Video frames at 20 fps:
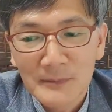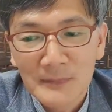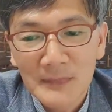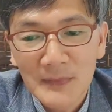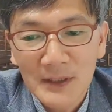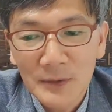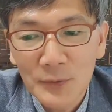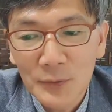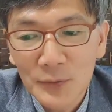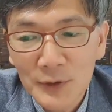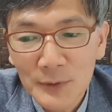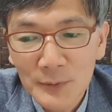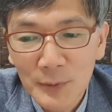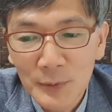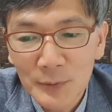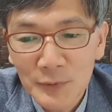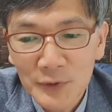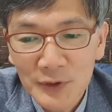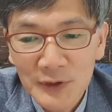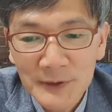네, 오늘
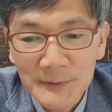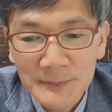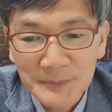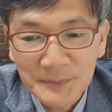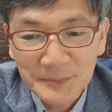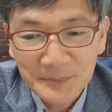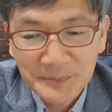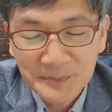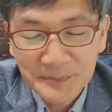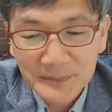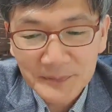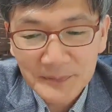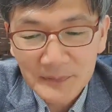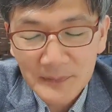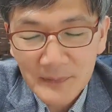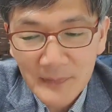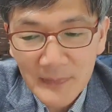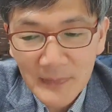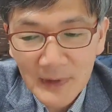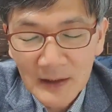보면은
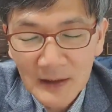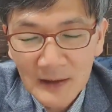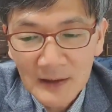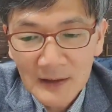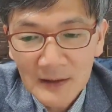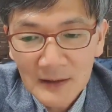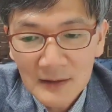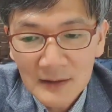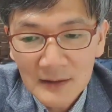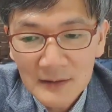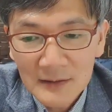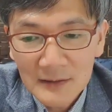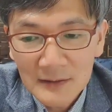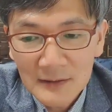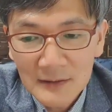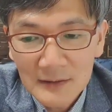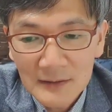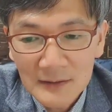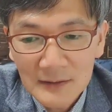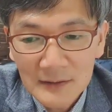
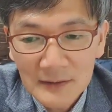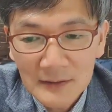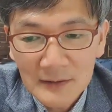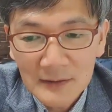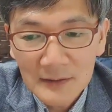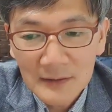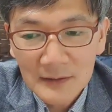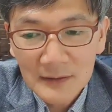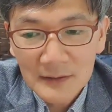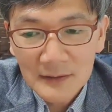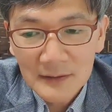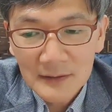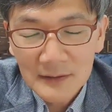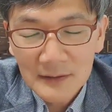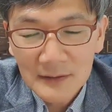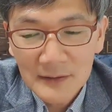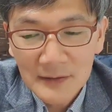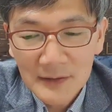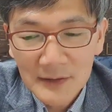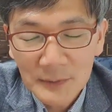어,
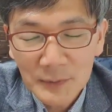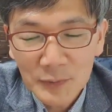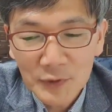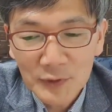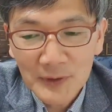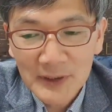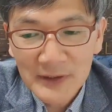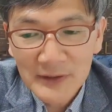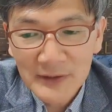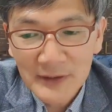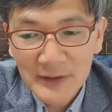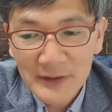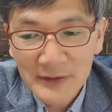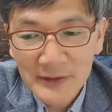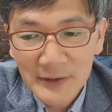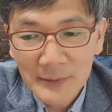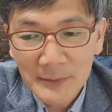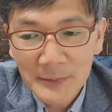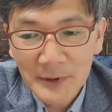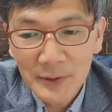그 신문
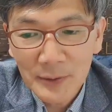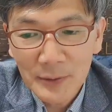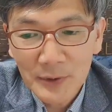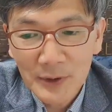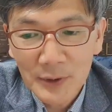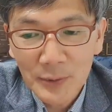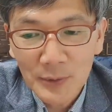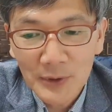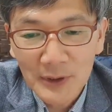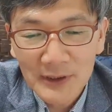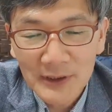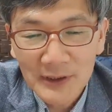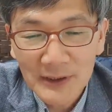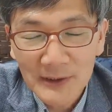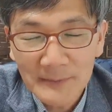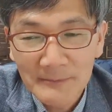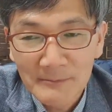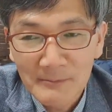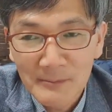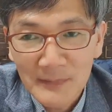과정에서 베드로와 요한이
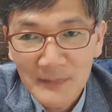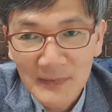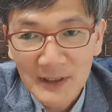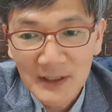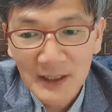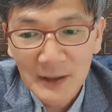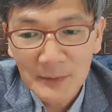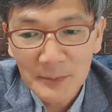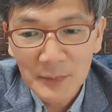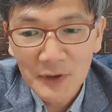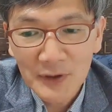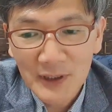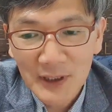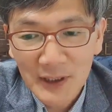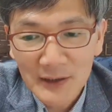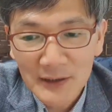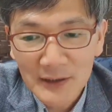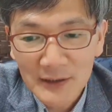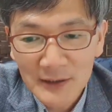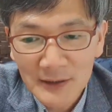
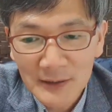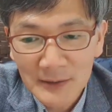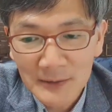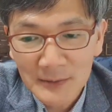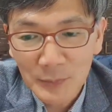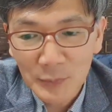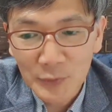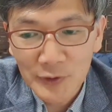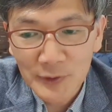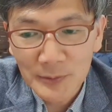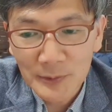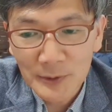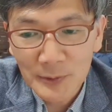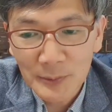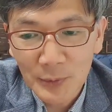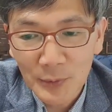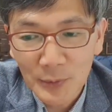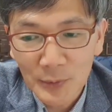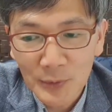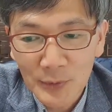항변하는 모습을
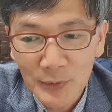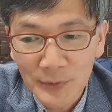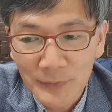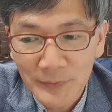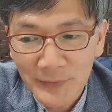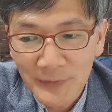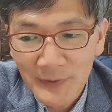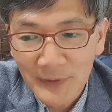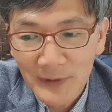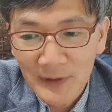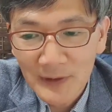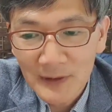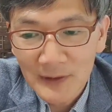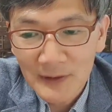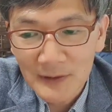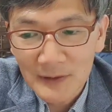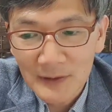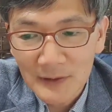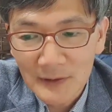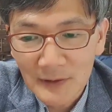보고
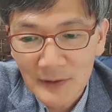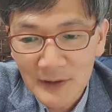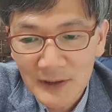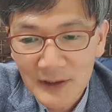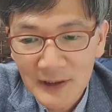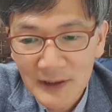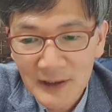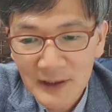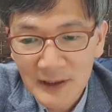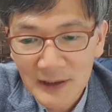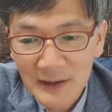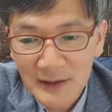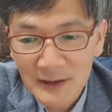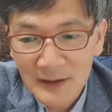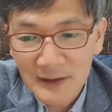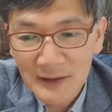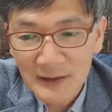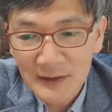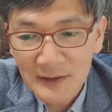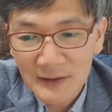어, 거기에 대한
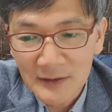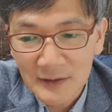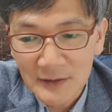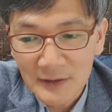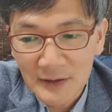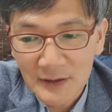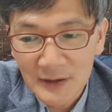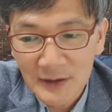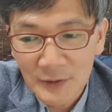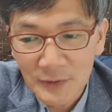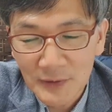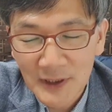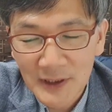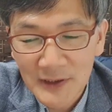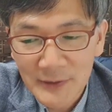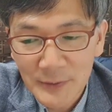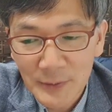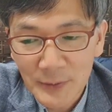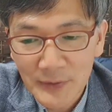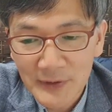어, 이 유대
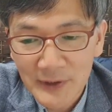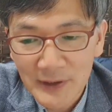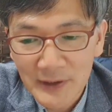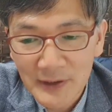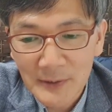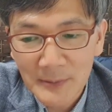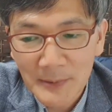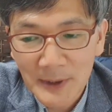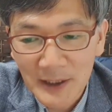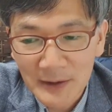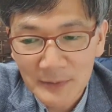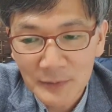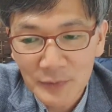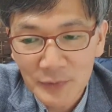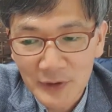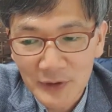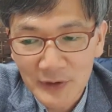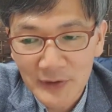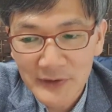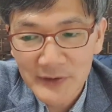지도자들이
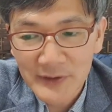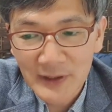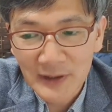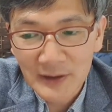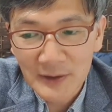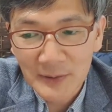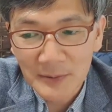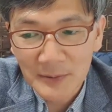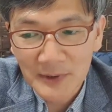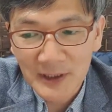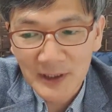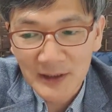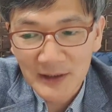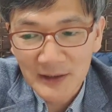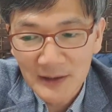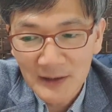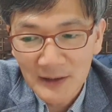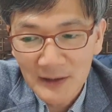반응부터 시작됩니다.